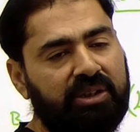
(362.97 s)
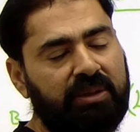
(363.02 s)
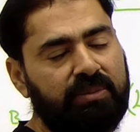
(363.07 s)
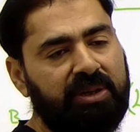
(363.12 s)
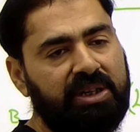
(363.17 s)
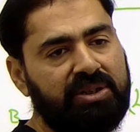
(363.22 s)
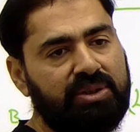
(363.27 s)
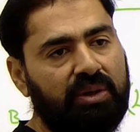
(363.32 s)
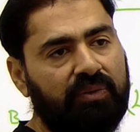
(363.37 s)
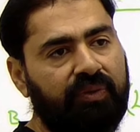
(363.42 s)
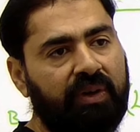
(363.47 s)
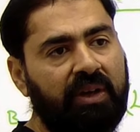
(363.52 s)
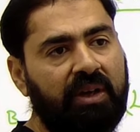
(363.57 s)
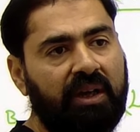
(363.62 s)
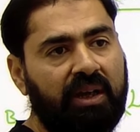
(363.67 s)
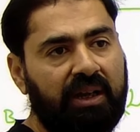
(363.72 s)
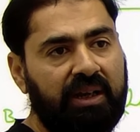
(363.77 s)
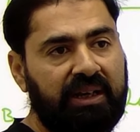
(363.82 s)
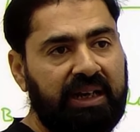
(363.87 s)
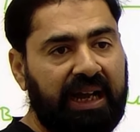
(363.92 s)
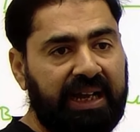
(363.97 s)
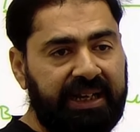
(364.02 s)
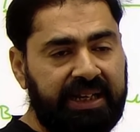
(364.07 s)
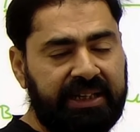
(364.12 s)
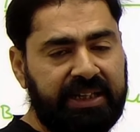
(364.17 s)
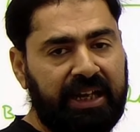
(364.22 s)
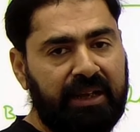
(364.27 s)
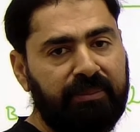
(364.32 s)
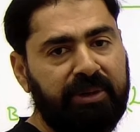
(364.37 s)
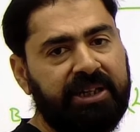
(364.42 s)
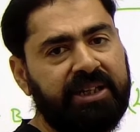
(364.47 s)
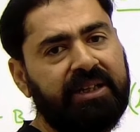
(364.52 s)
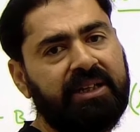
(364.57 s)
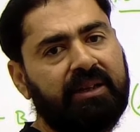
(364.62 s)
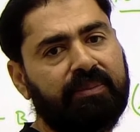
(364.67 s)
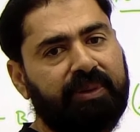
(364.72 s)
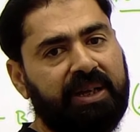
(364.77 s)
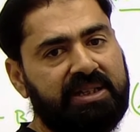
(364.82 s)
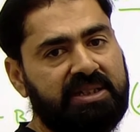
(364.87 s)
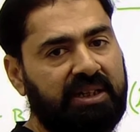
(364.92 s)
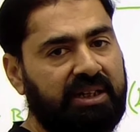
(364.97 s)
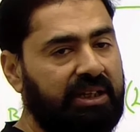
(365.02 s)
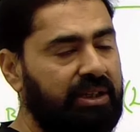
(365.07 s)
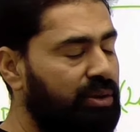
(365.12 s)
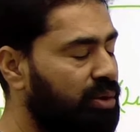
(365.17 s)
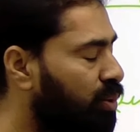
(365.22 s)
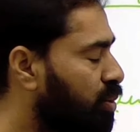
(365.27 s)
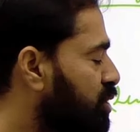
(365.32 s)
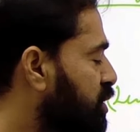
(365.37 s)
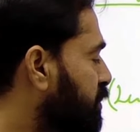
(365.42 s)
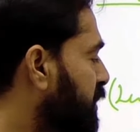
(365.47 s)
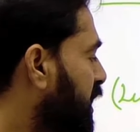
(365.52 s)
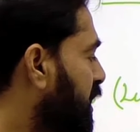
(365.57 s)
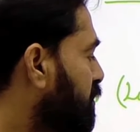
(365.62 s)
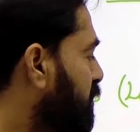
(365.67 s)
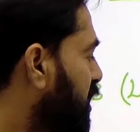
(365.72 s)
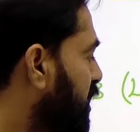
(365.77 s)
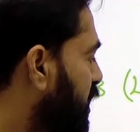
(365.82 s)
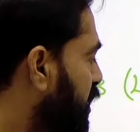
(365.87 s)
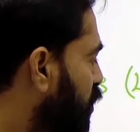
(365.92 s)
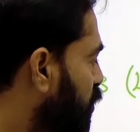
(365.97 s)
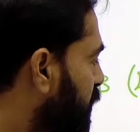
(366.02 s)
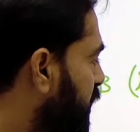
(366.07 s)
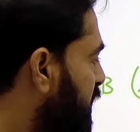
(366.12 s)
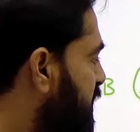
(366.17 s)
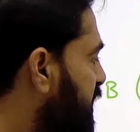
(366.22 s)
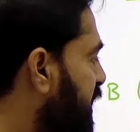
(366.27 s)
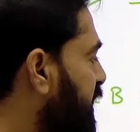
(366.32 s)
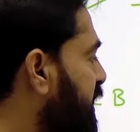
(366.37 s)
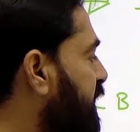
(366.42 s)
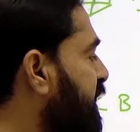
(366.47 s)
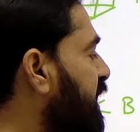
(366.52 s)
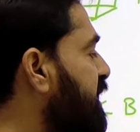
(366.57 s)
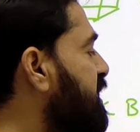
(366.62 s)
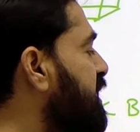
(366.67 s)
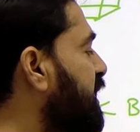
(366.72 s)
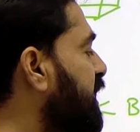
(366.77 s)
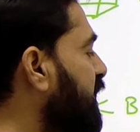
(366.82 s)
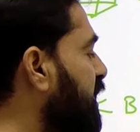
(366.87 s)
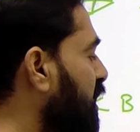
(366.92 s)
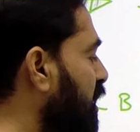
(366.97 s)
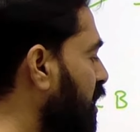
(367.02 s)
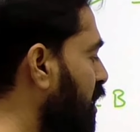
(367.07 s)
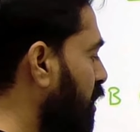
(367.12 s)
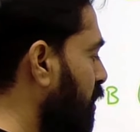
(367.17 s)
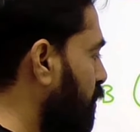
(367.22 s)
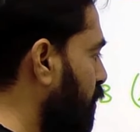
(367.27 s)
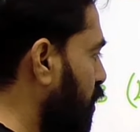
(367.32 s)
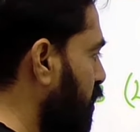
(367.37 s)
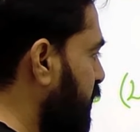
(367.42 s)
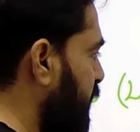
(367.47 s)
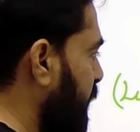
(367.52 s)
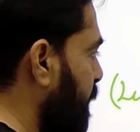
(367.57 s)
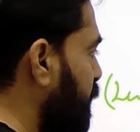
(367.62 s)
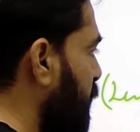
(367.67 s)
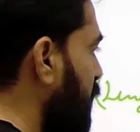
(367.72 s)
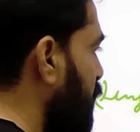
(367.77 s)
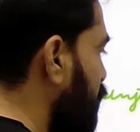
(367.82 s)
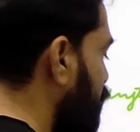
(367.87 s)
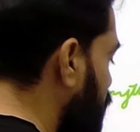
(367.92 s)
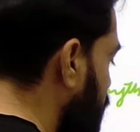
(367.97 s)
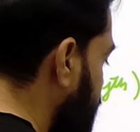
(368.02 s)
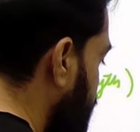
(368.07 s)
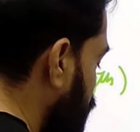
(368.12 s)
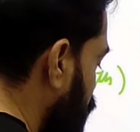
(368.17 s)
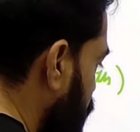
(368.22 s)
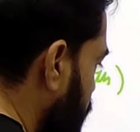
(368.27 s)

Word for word: या ऑन द बेसिस ऑफ लाइट एमिटिंग कैपेसिटी तो उसमें हम ल्यूमिनस इंटेंसिटी बोलते हैं तो